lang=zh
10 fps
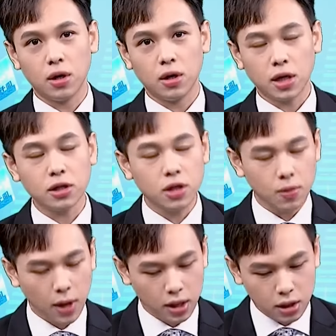但是你
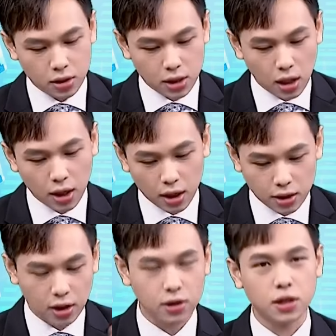买一张、两
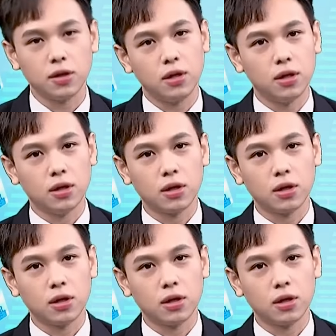张的见顶，